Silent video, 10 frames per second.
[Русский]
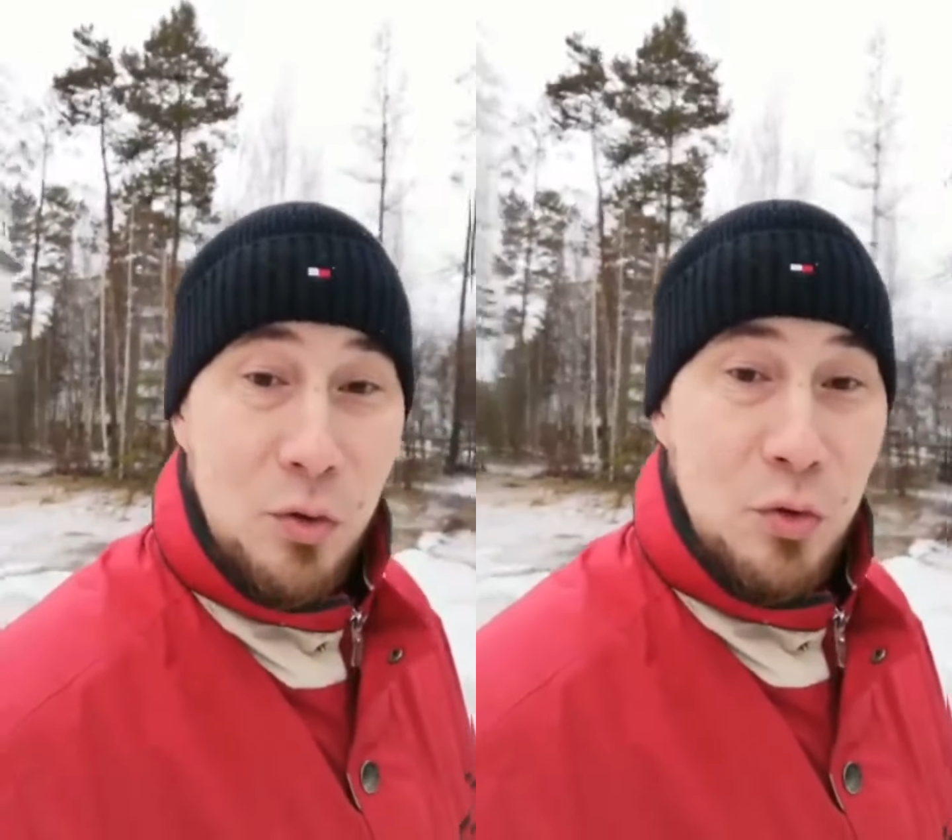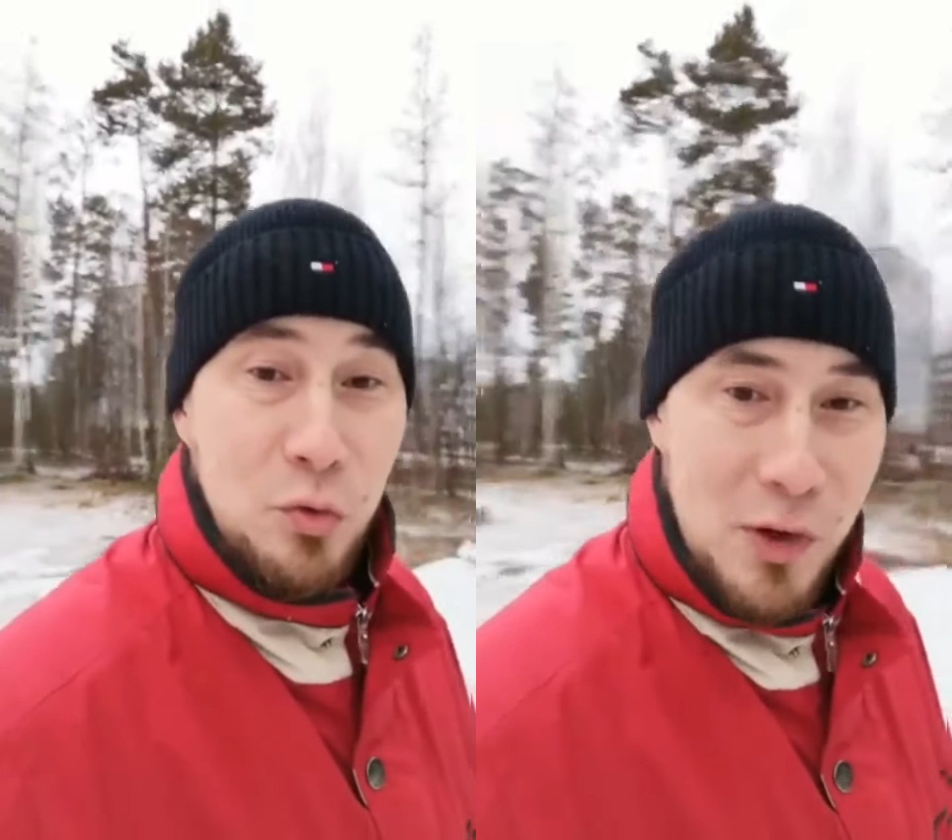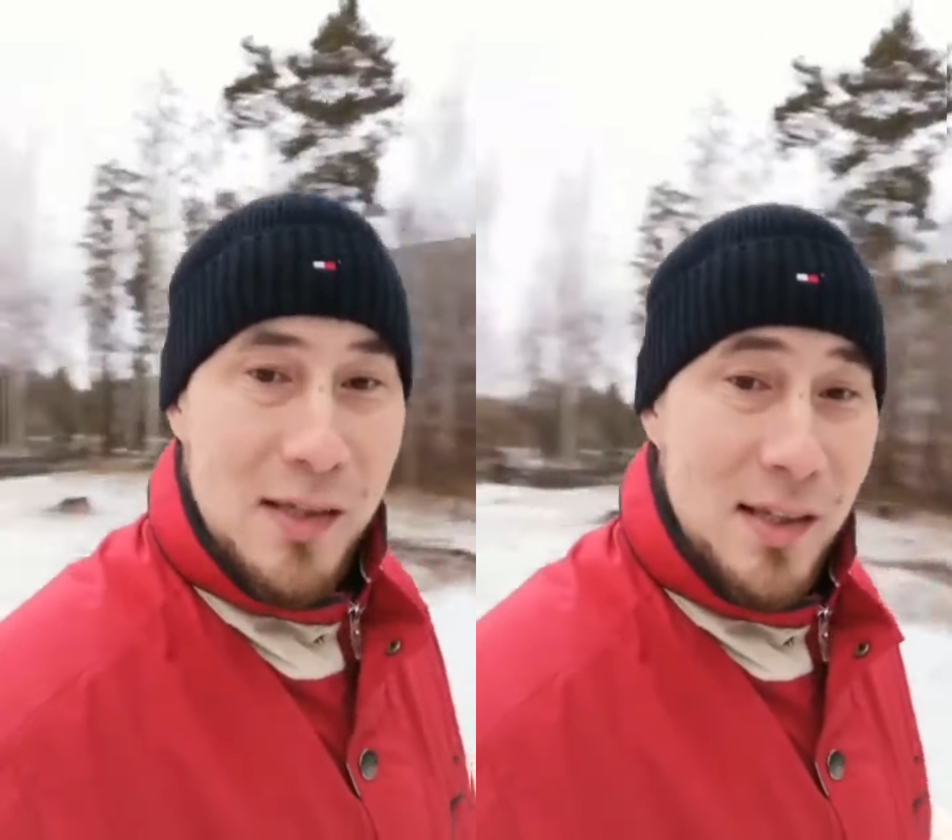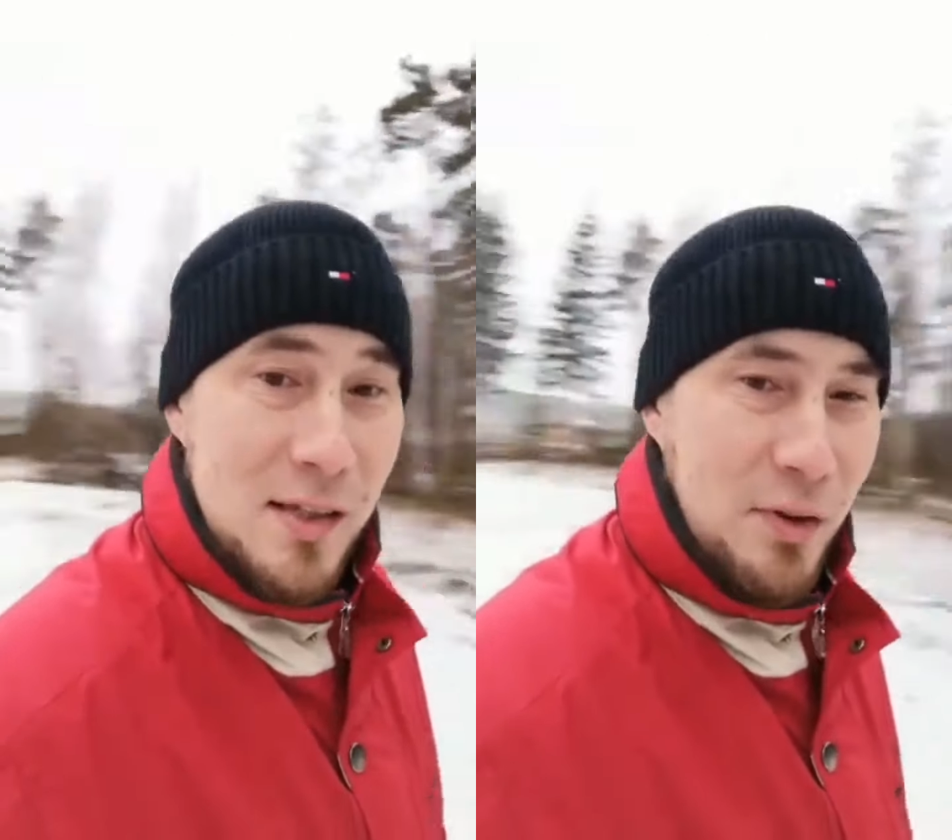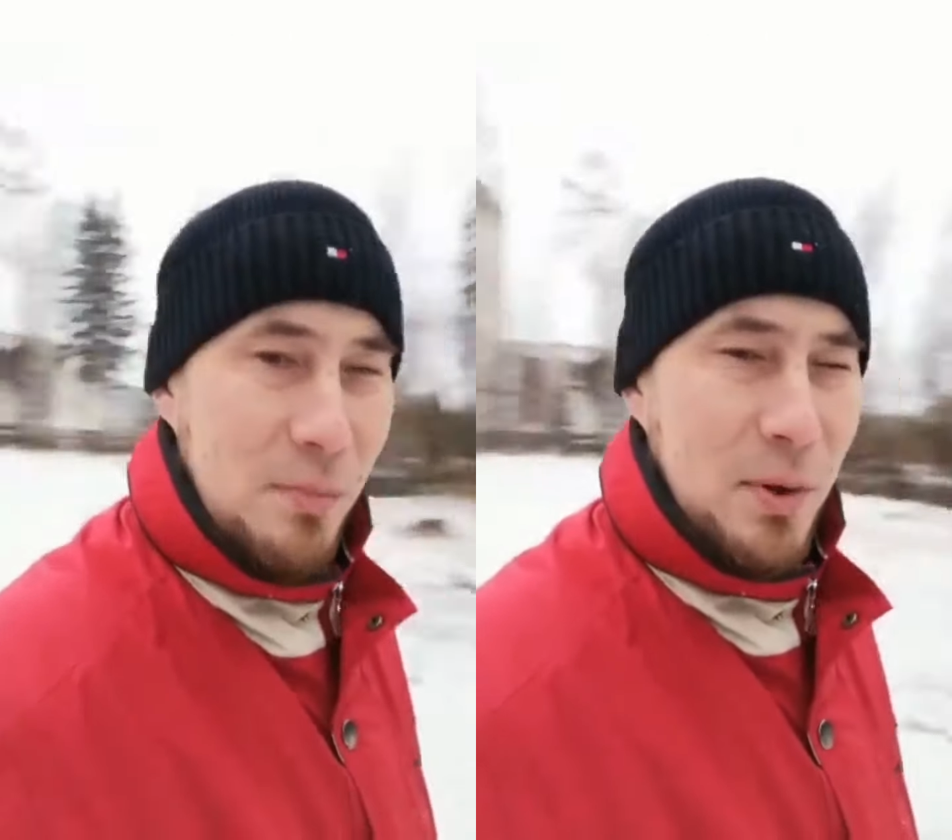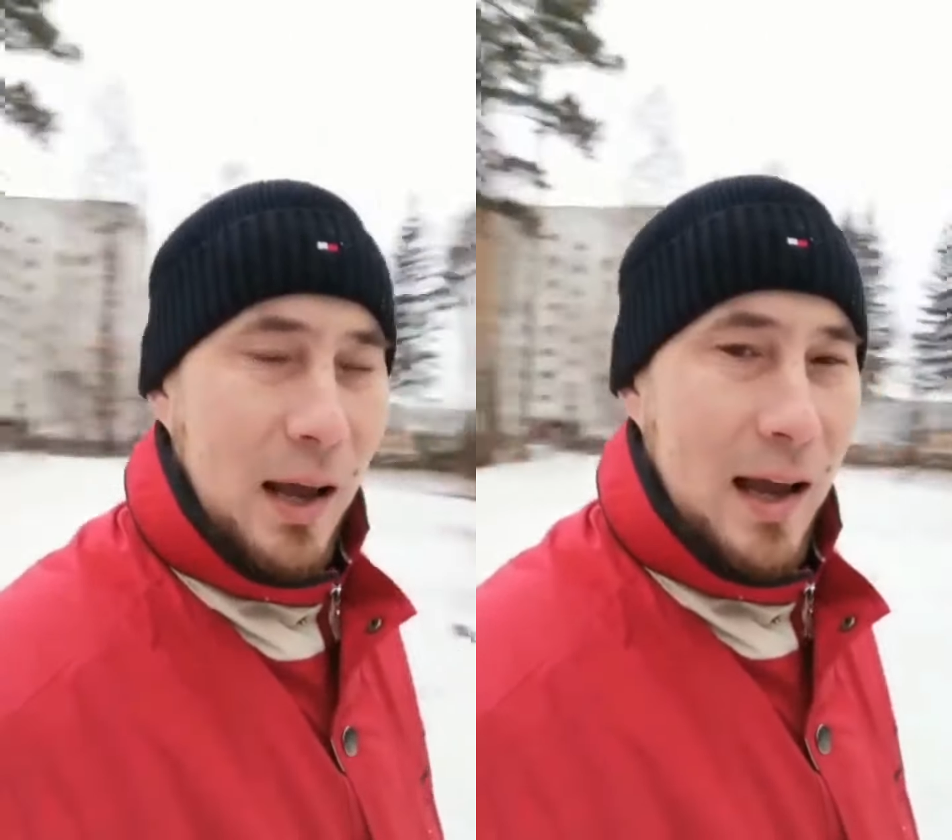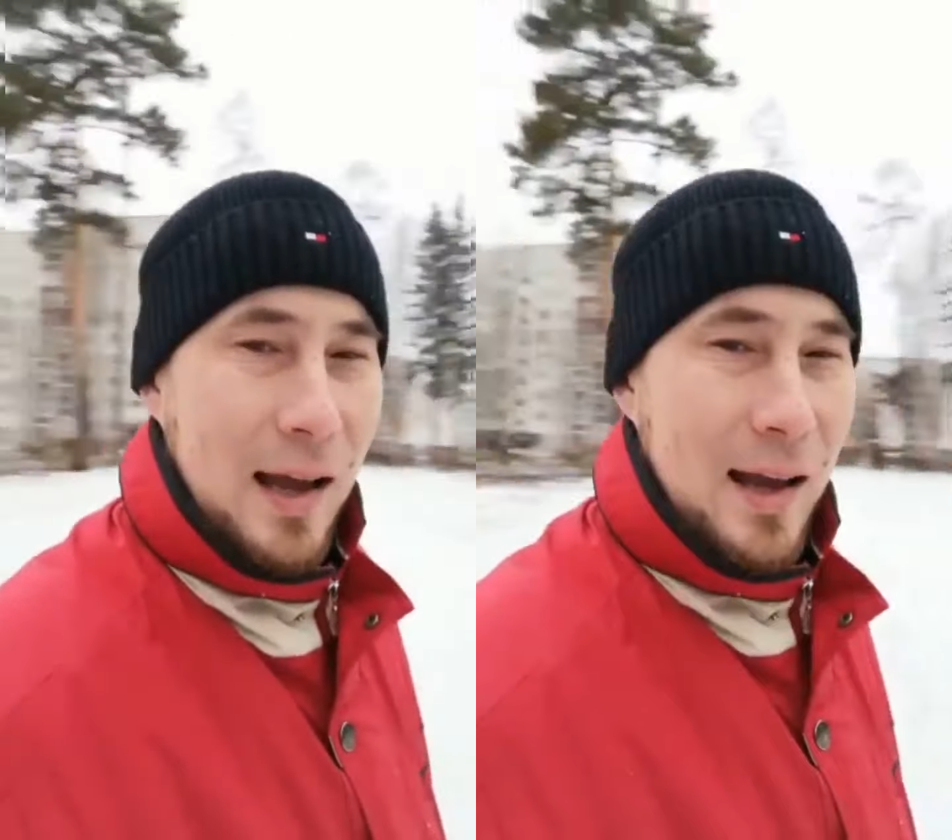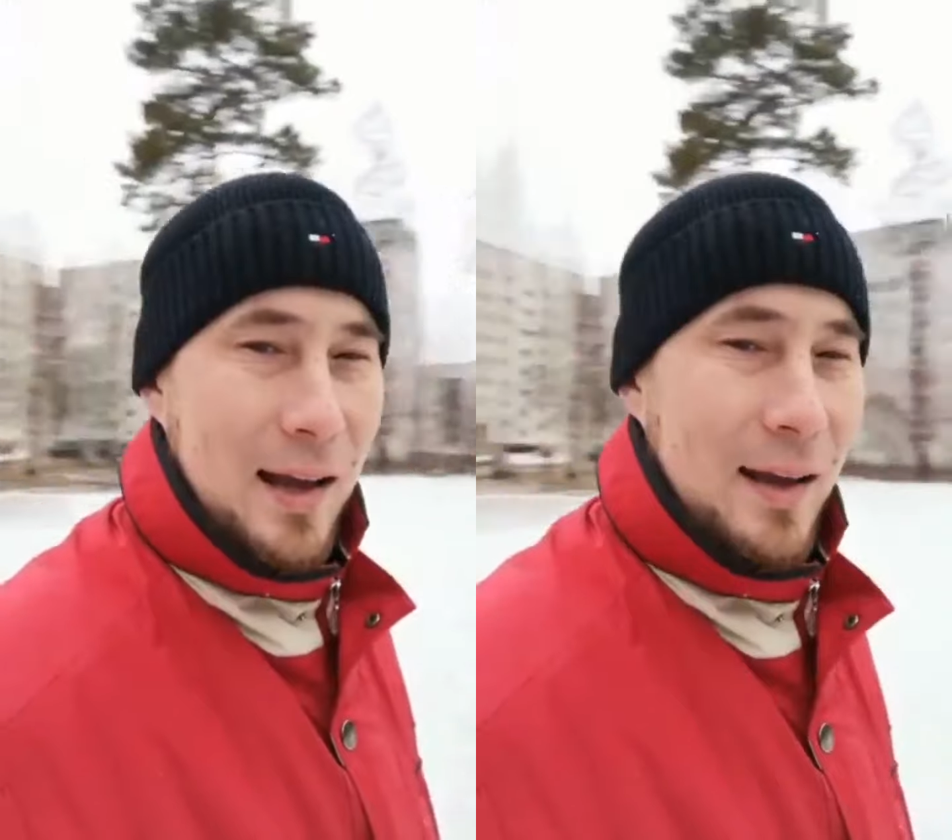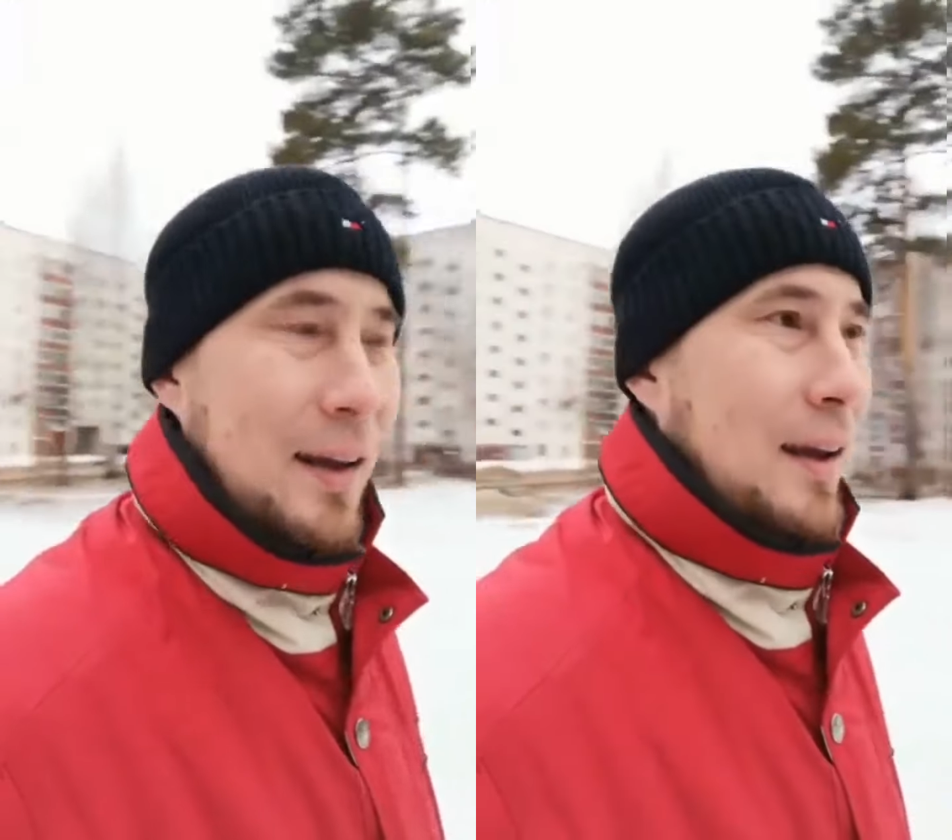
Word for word: у вас есть выбор, а